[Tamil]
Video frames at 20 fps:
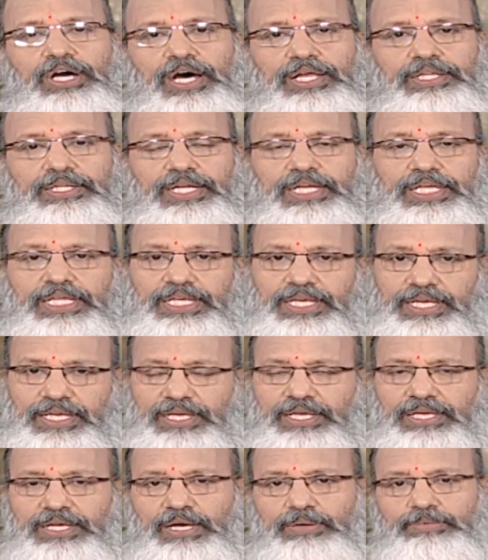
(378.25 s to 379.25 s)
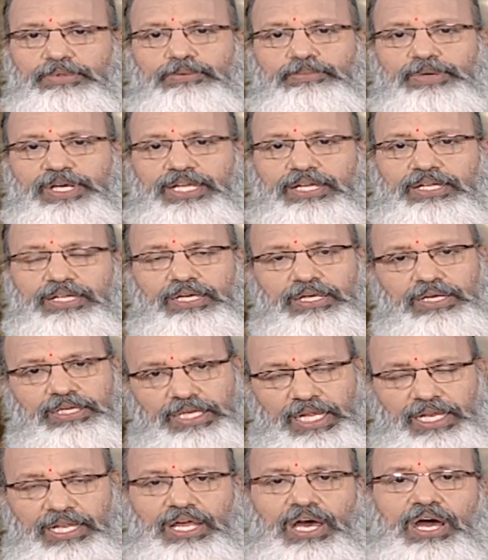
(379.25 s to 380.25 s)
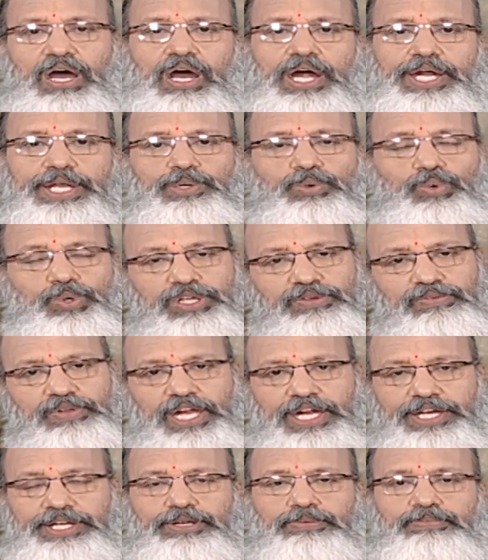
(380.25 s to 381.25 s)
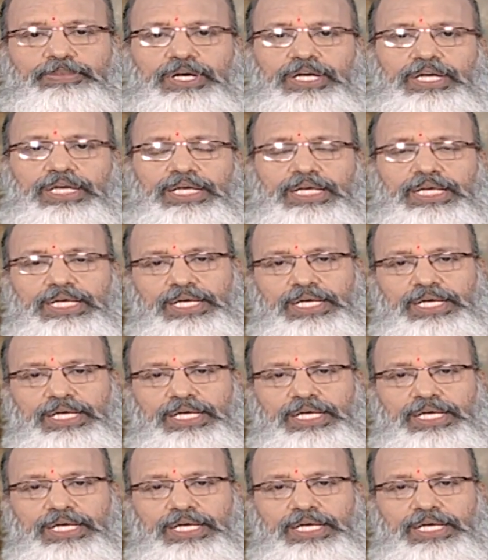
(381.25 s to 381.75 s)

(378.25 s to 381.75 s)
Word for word: அதனால் ஏன் அந்த மாதிரினா நல்லா ஆடி ஓடி விளையாட்டு இருப்பாங்க